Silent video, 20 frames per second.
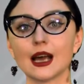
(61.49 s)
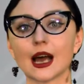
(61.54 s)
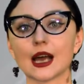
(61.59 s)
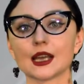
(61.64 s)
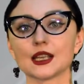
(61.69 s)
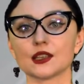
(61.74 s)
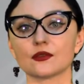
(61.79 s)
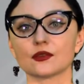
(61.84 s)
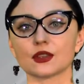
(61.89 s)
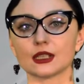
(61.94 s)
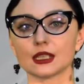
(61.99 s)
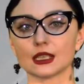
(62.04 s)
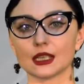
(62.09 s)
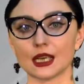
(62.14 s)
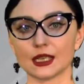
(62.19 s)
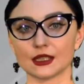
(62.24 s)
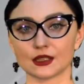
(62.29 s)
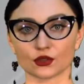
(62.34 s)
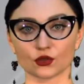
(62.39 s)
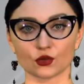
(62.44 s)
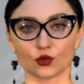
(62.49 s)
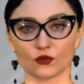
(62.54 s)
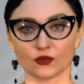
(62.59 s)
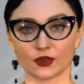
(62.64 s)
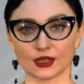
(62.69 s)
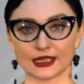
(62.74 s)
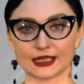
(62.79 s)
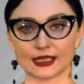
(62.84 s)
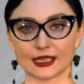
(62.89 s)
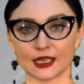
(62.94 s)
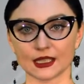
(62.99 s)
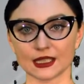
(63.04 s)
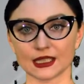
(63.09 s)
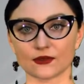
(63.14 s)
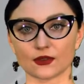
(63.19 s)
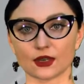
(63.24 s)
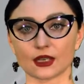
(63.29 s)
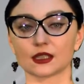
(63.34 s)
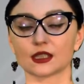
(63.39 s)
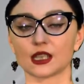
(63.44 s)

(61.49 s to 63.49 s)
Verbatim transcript: а не выделять новые средства